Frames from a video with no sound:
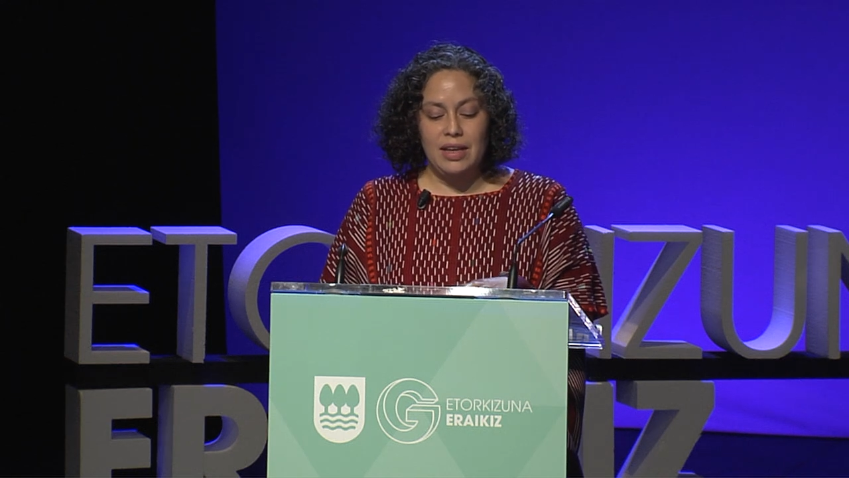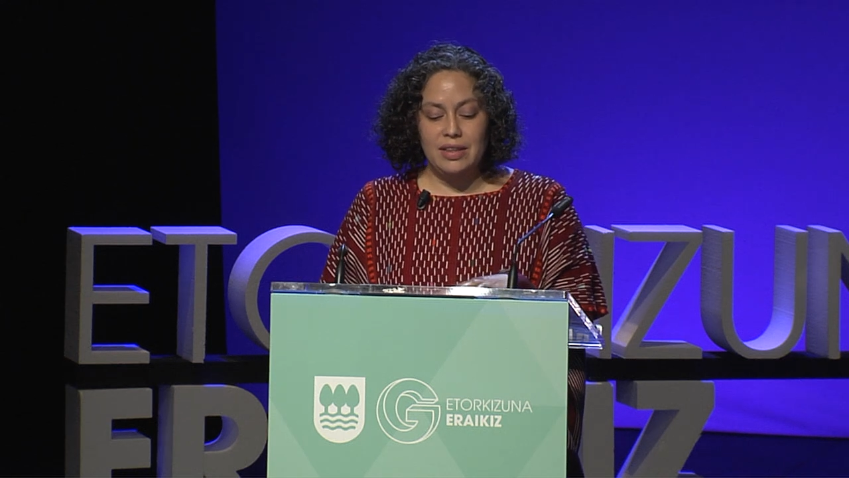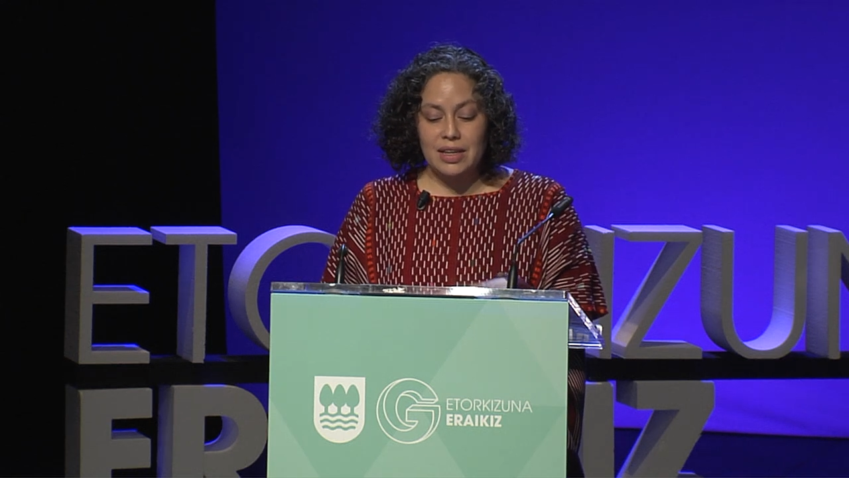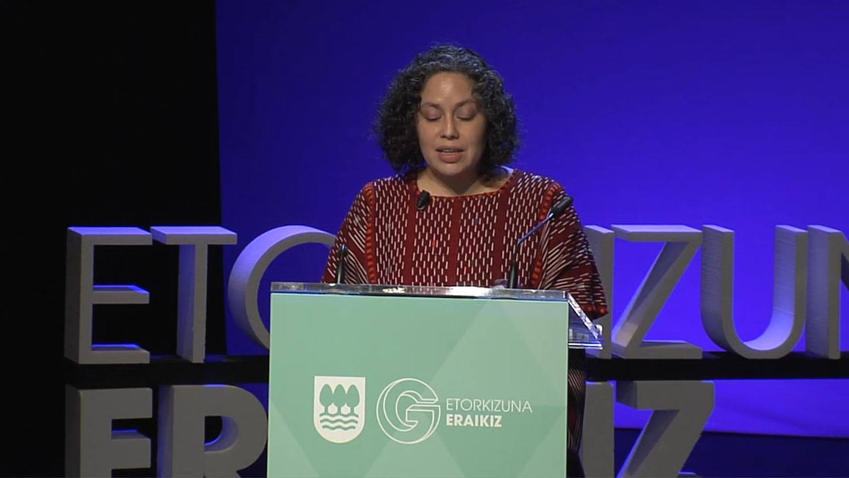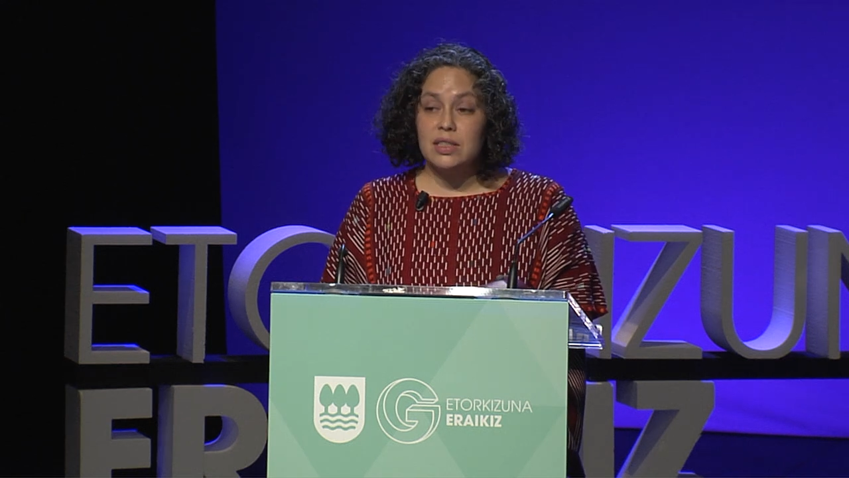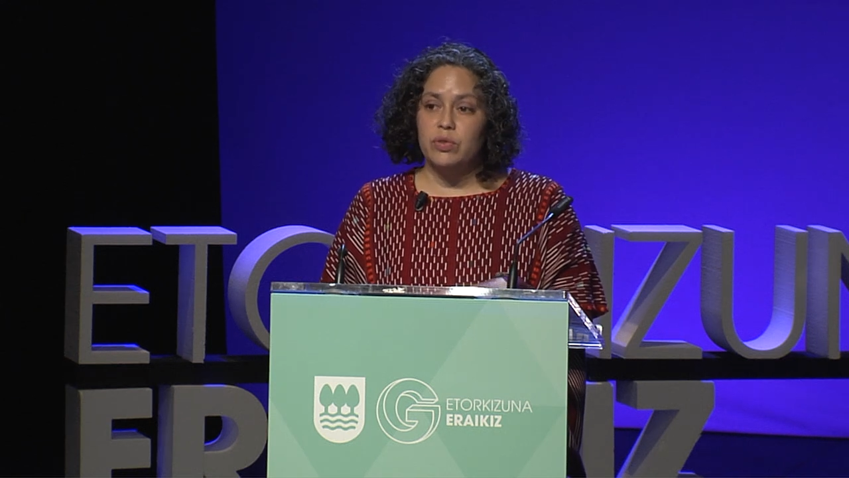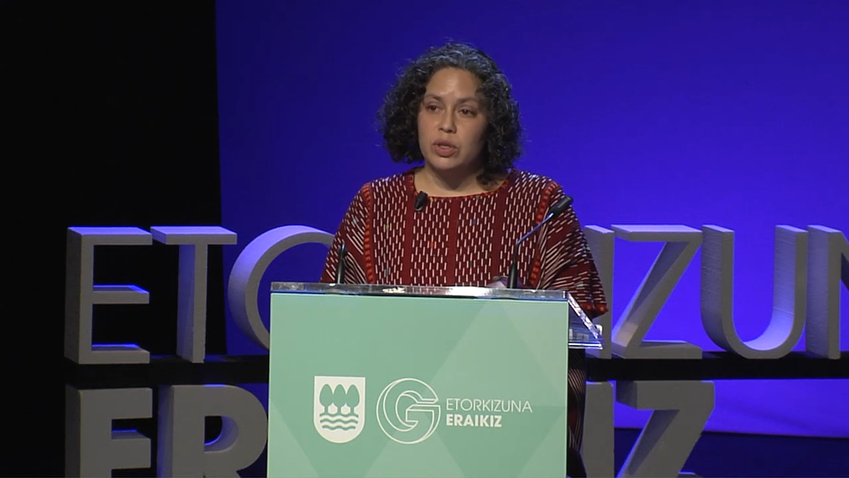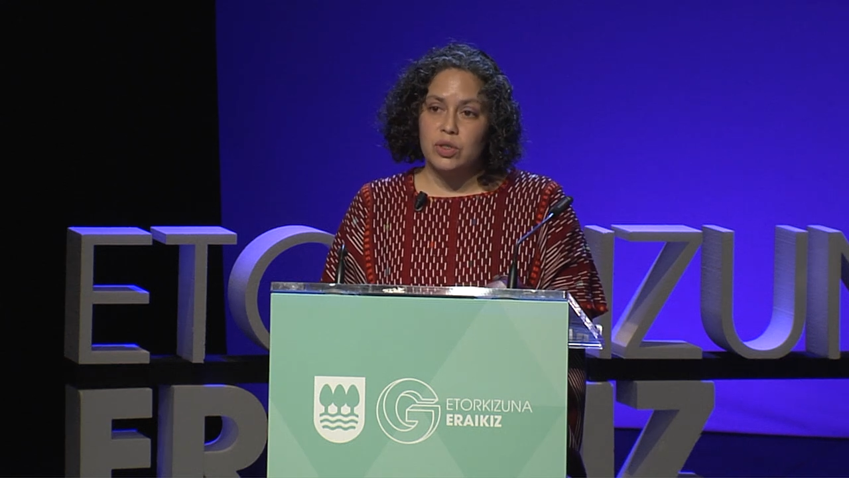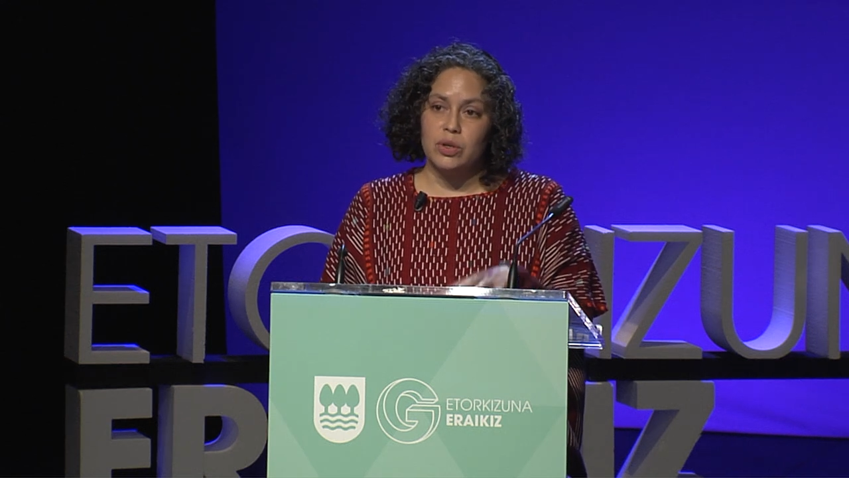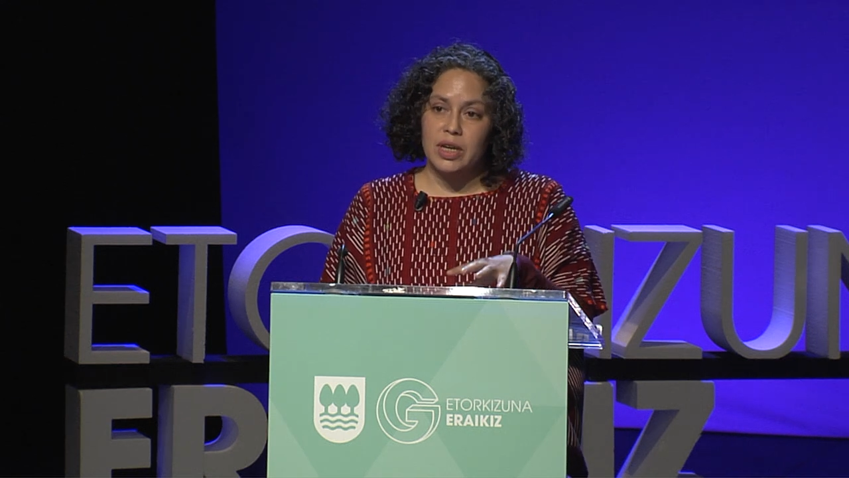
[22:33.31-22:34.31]
de las
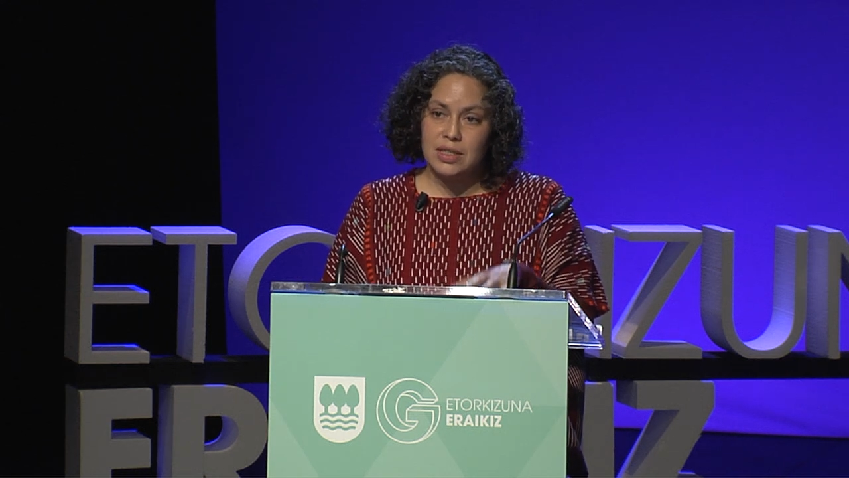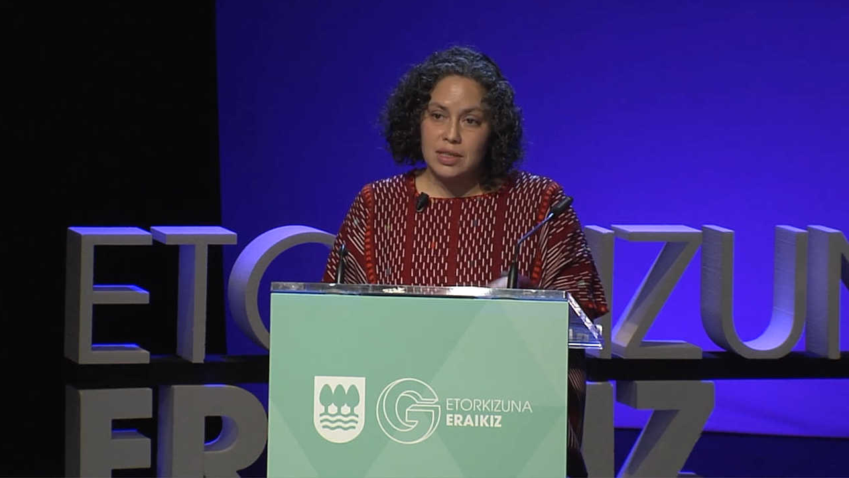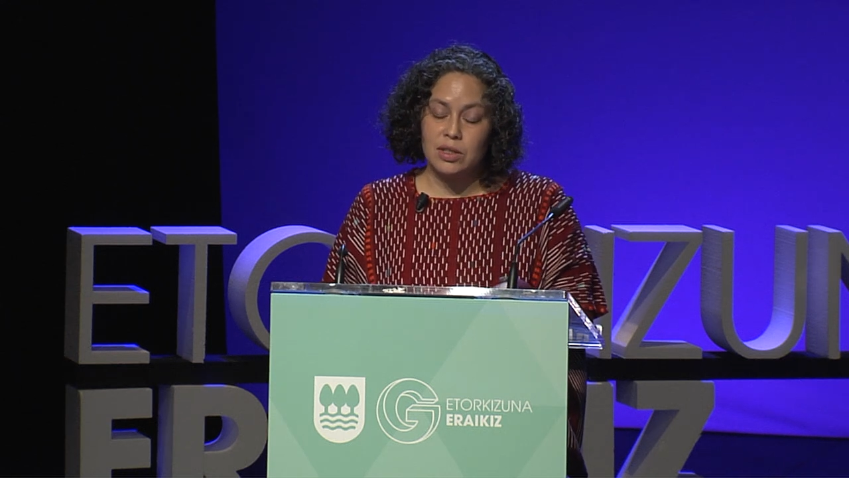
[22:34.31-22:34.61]
defensoras